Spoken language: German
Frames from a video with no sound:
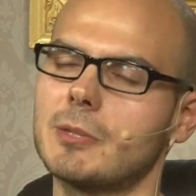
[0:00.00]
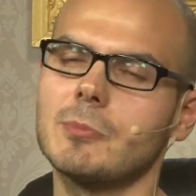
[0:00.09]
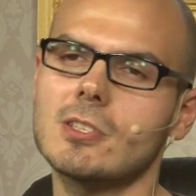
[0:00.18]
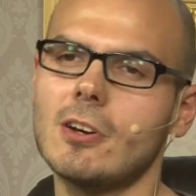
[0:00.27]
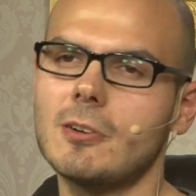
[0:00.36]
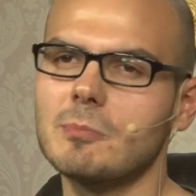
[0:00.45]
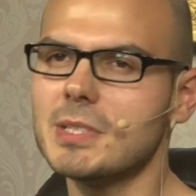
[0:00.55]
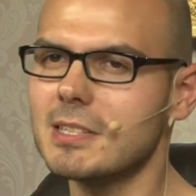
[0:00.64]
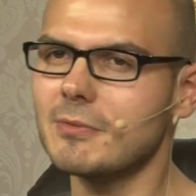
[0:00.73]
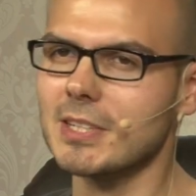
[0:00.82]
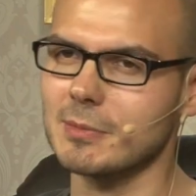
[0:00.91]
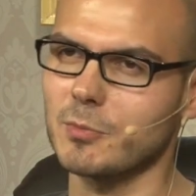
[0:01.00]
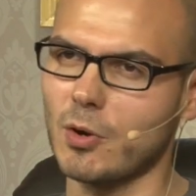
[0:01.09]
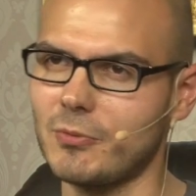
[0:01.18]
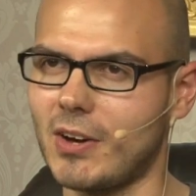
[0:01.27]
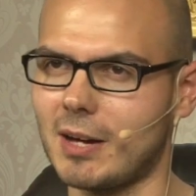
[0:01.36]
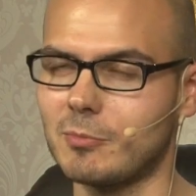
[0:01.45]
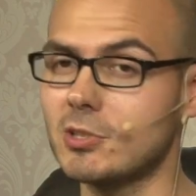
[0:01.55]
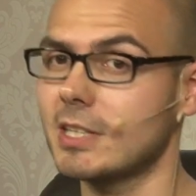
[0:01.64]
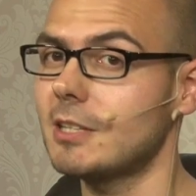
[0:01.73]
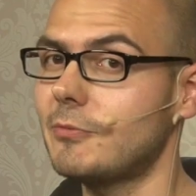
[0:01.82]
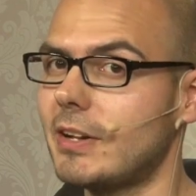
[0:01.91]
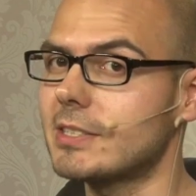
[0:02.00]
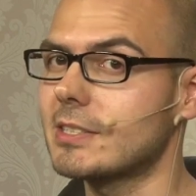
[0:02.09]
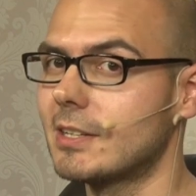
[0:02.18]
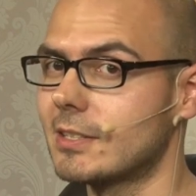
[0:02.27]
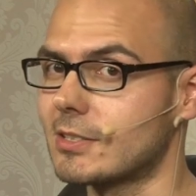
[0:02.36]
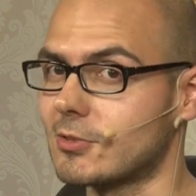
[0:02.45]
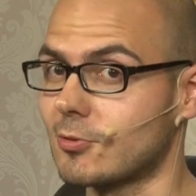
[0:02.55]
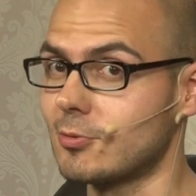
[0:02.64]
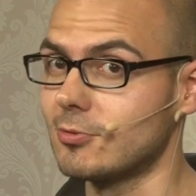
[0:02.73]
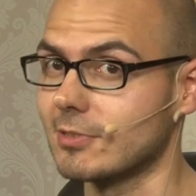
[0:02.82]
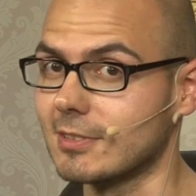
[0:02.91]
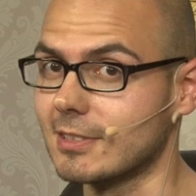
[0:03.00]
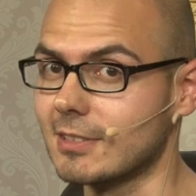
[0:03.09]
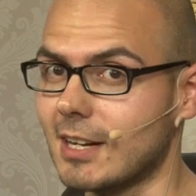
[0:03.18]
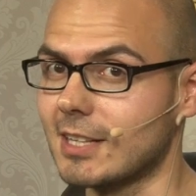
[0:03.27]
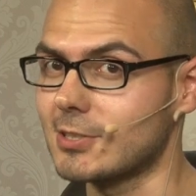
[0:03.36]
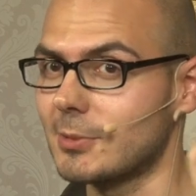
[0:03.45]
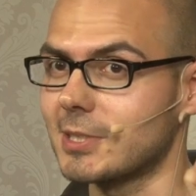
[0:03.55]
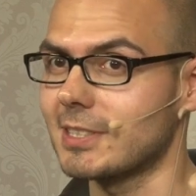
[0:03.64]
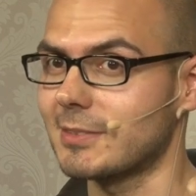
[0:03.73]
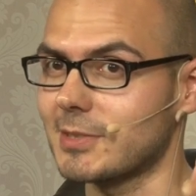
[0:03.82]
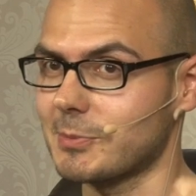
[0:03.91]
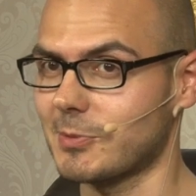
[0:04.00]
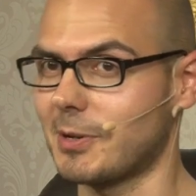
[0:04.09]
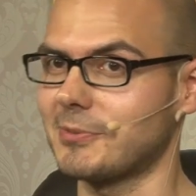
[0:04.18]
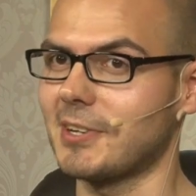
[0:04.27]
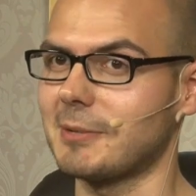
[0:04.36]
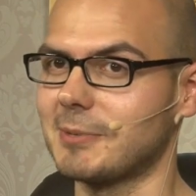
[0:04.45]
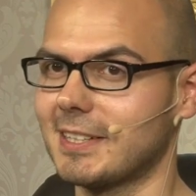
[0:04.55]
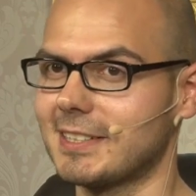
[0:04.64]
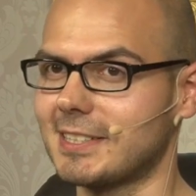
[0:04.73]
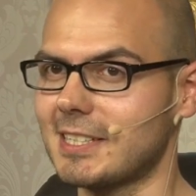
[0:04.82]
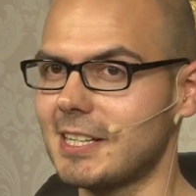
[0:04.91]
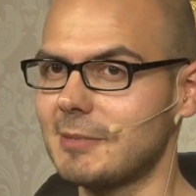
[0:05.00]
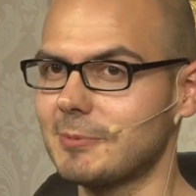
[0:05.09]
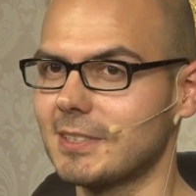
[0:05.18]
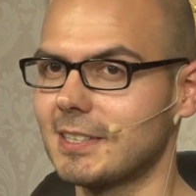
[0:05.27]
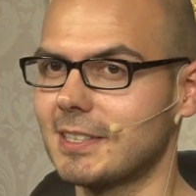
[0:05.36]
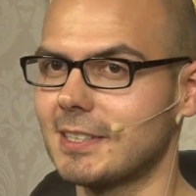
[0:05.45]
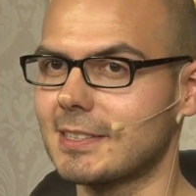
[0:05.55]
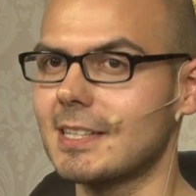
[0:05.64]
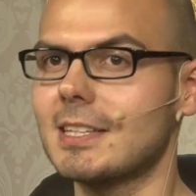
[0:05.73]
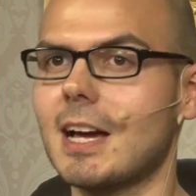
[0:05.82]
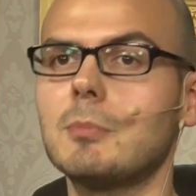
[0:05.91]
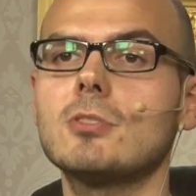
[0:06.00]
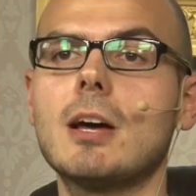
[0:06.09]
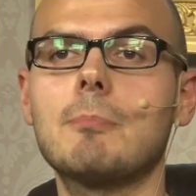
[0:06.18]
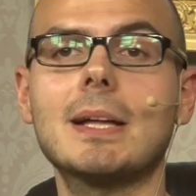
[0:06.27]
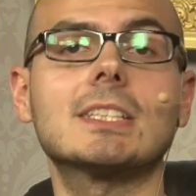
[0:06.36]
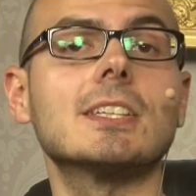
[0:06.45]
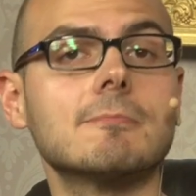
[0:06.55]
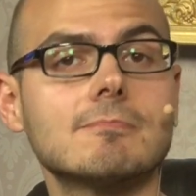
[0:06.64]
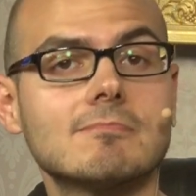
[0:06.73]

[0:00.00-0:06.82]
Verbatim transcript: ich muss auch ein bisschen was im Kopf haben oder jedenfalls so tun, als ob ich irgendwas im Kopf habe. Deshalb gehe ich einmal und habe Mathe.